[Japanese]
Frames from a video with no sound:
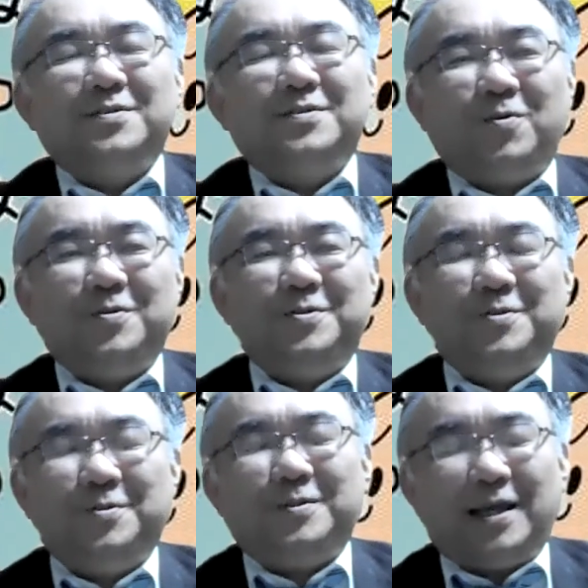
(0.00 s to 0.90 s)
そうい
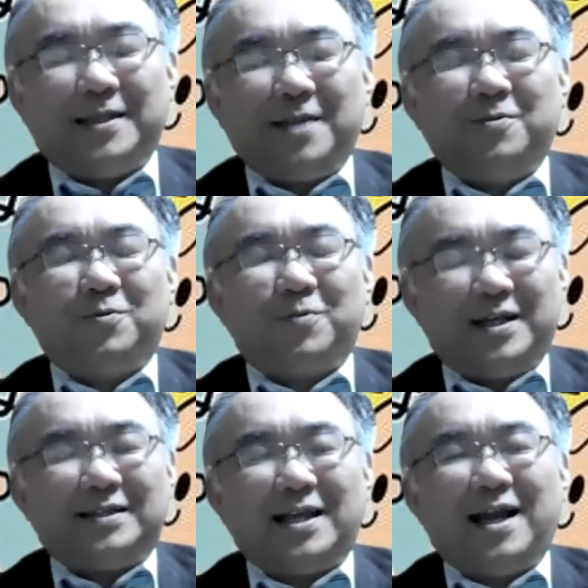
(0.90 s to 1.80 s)
うふうな点の取
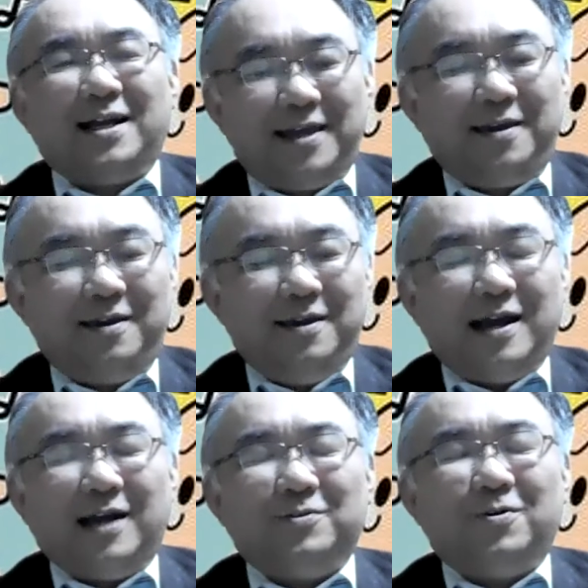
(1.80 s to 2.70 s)
り方ね、
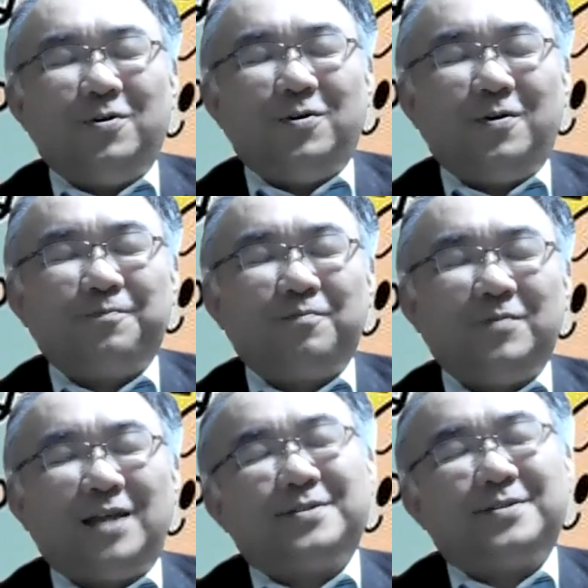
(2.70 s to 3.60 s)
あの
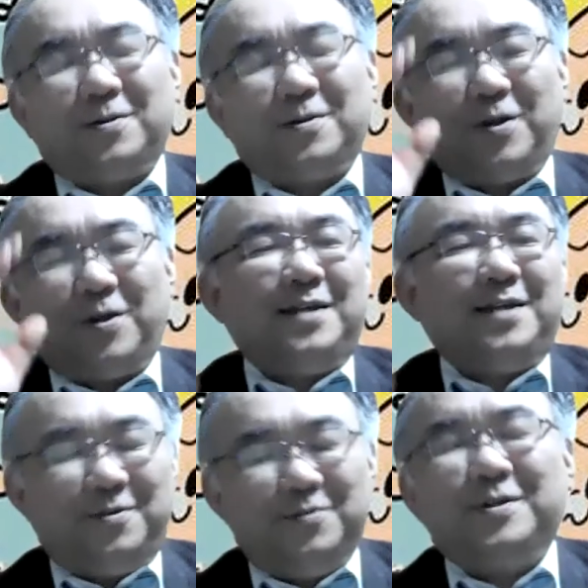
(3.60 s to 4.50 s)
数学取れないっ
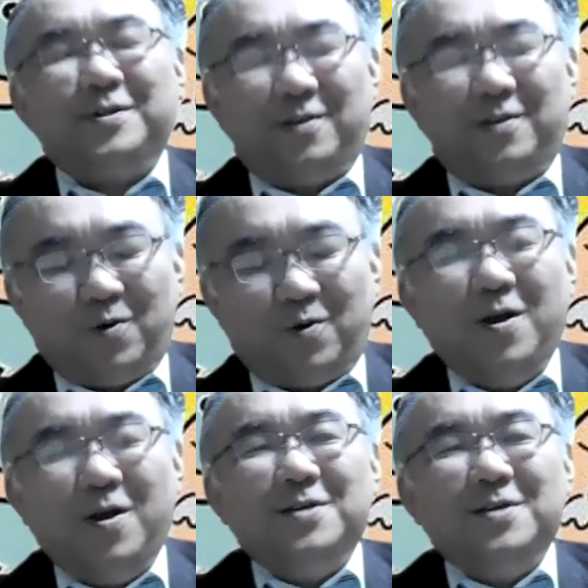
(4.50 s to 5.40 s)
て言うけれど
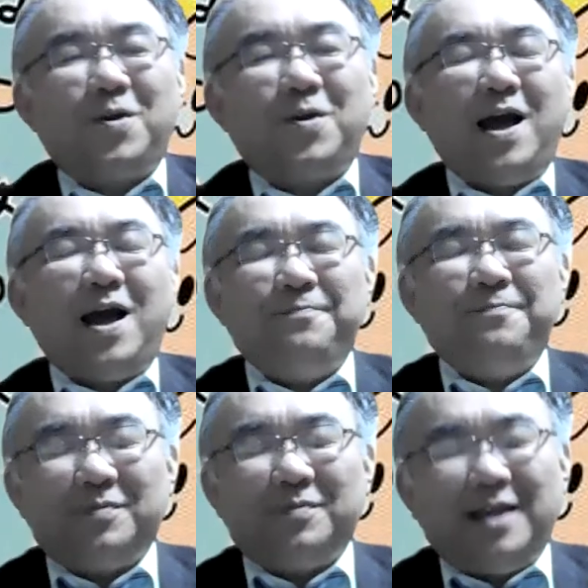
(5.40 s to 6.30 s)
もそれは
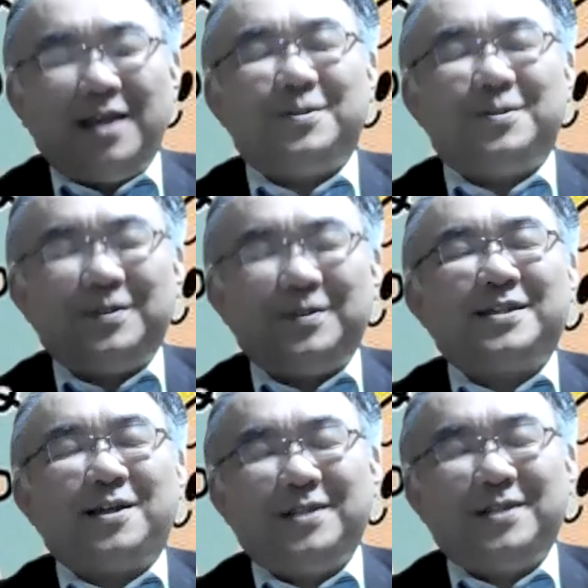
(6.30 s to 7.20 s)
ね、自分た
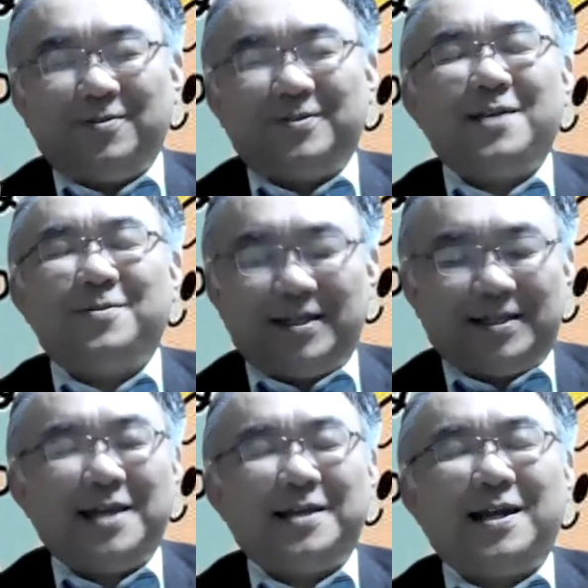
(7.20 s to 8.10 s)
ちが不説の生徒
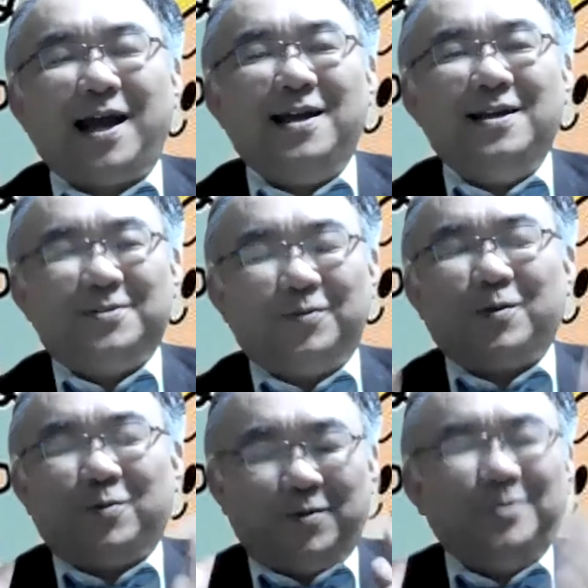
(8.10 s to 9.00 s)
じゃないから、そん
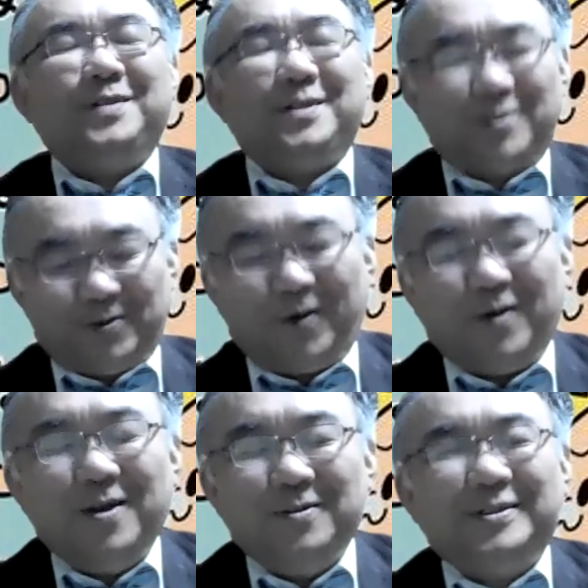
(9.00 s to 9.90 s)
なこと言うんでしょうと、
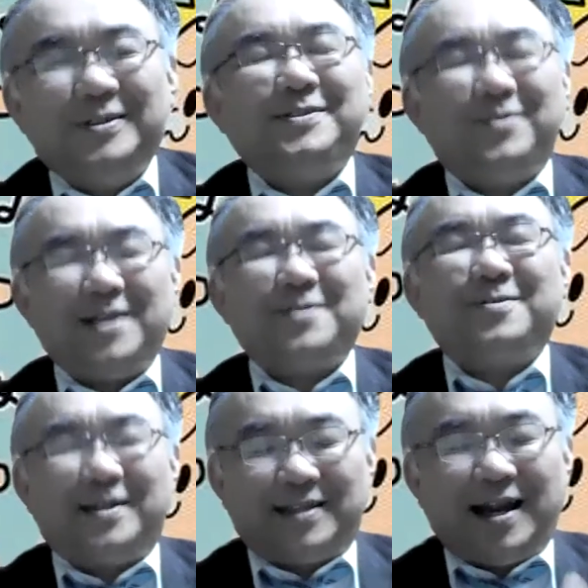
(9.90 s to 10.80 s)
不説の生
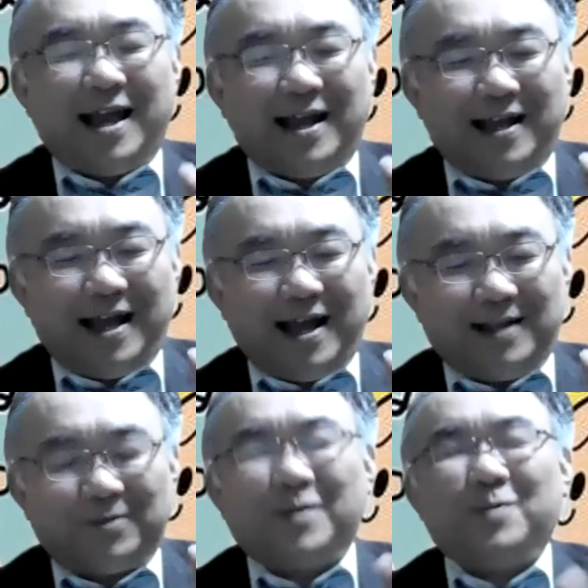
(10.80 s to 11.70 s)
徒だった
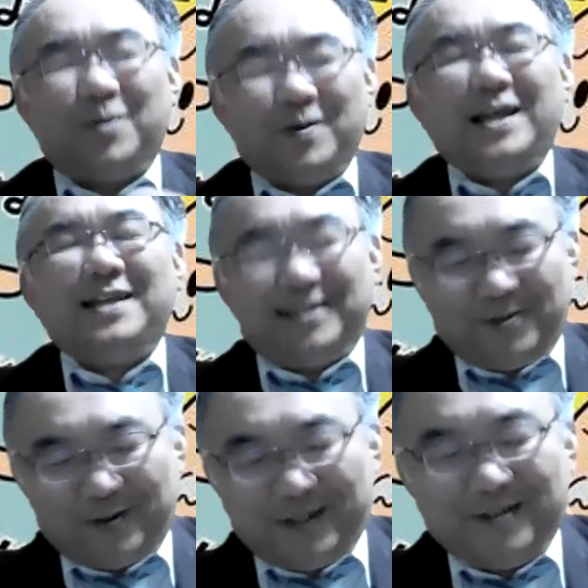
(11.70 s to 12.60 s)
ら、あそんなこと言わないんで
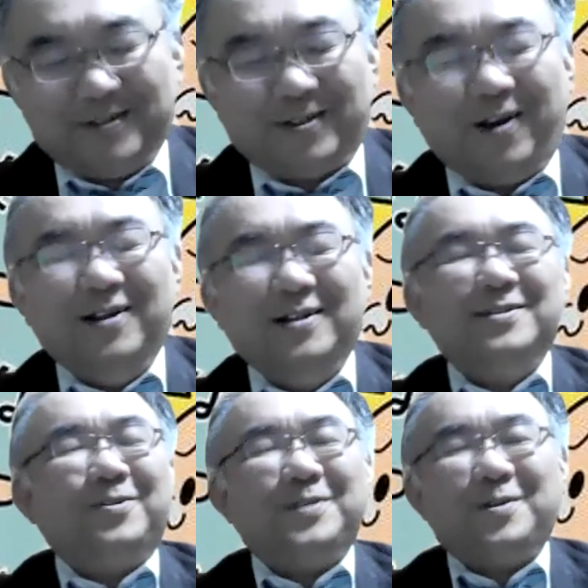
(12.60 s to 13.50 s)
しょうっていうと、
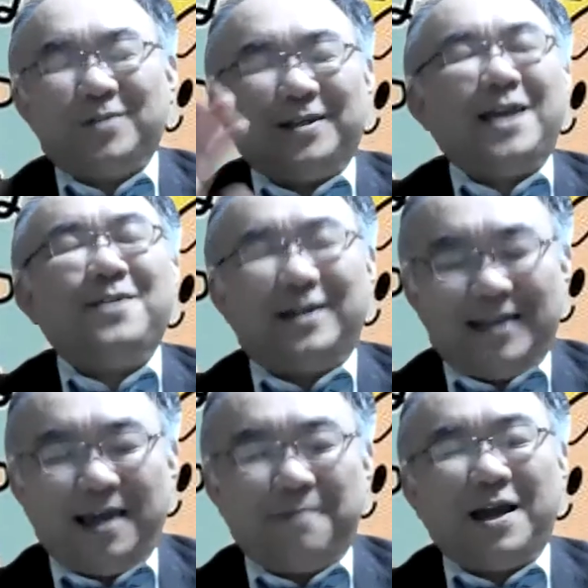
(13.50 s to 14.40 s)
そんなことはないわけ
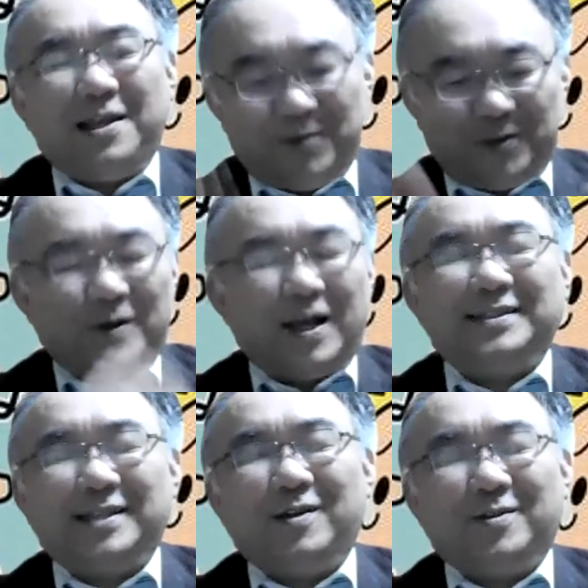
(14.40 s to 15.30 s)
で、前にも紹
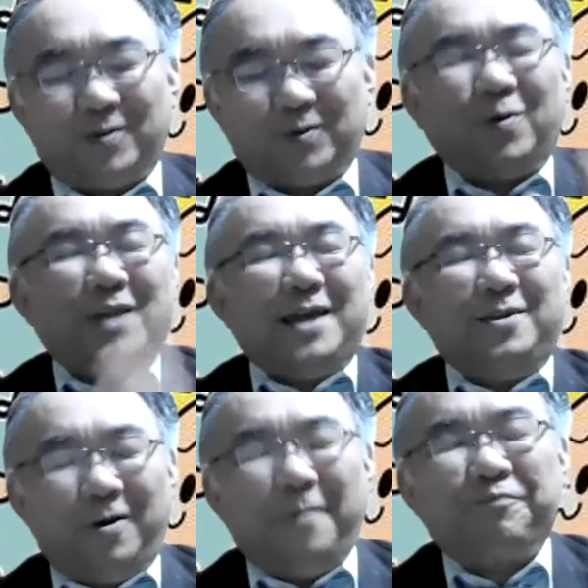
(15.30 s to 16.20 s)
介したような、その東大
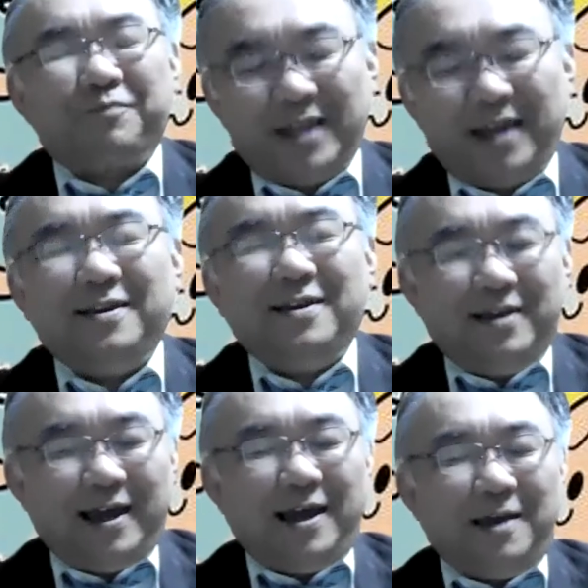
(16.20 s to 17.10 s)
のね、
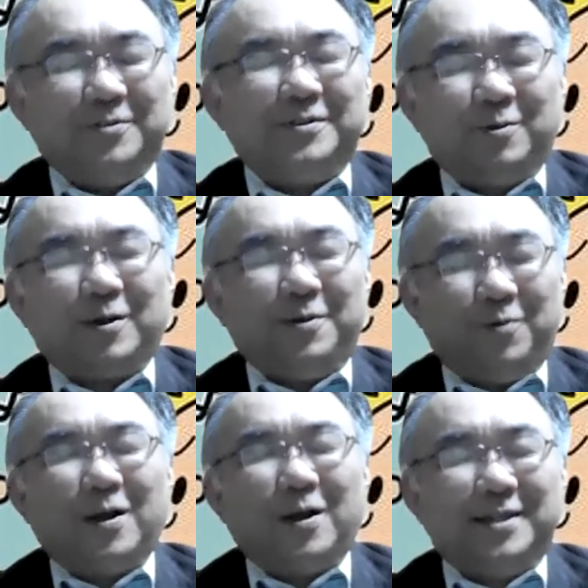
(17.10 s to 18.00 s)
えー、文理とかに
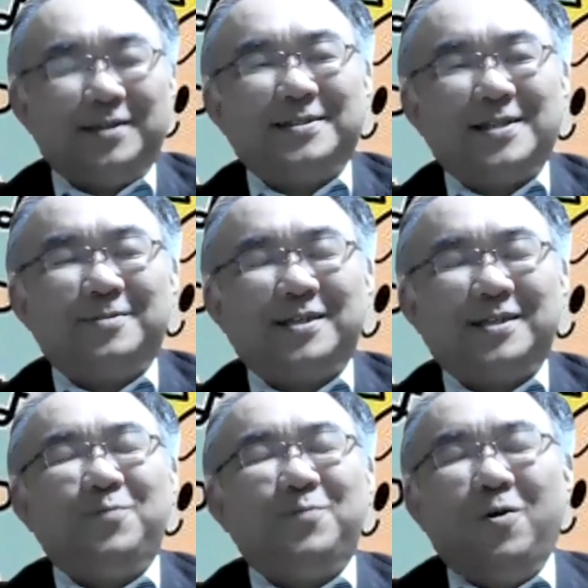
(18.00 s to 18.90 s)
合格していた生徒た
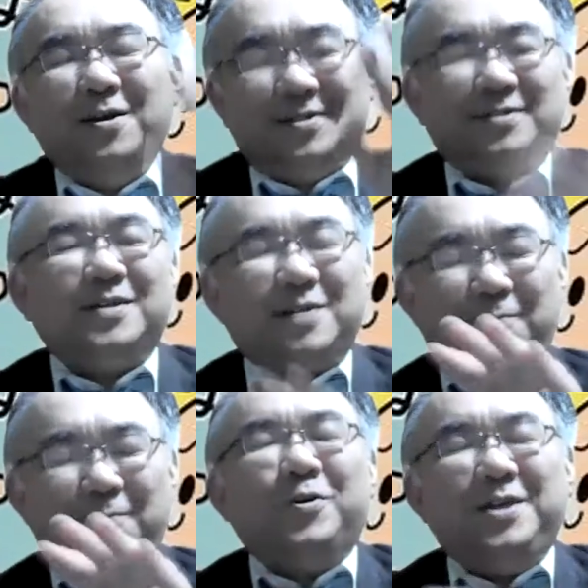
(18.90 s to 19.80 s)
ちにも、数学
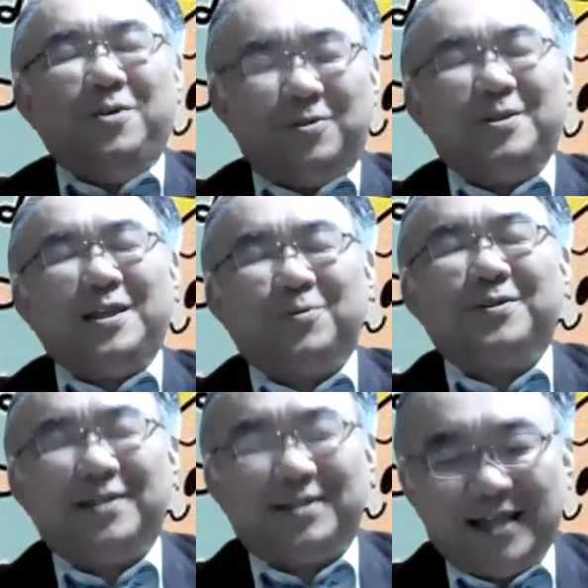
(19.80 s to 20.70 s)
はもういいよというようなこ
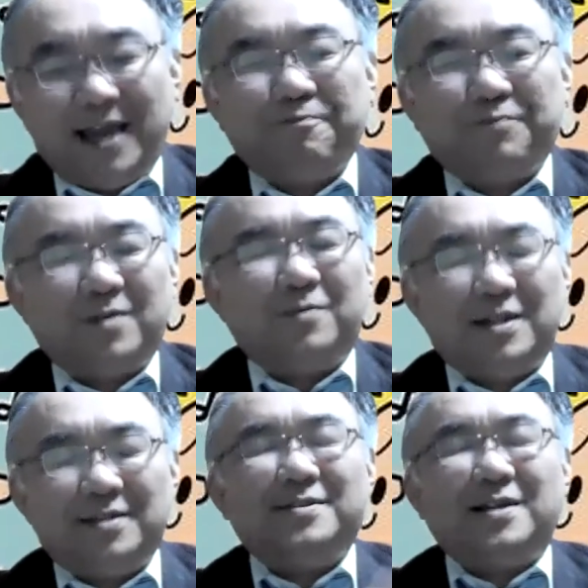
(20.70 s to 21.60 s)
とでですね、あん
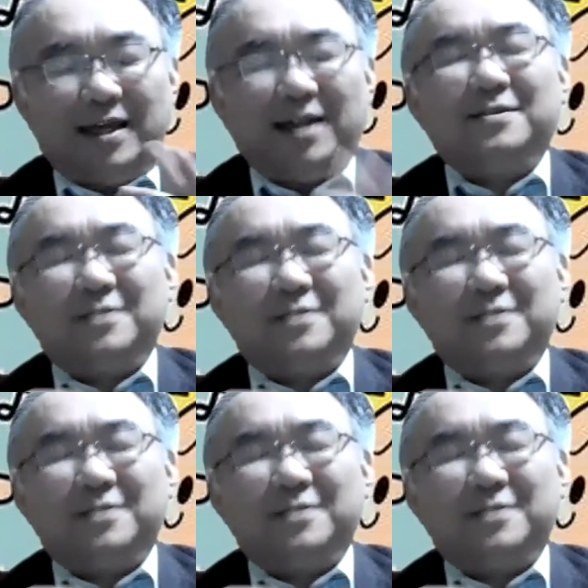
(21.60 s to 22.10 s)
まり数学やらな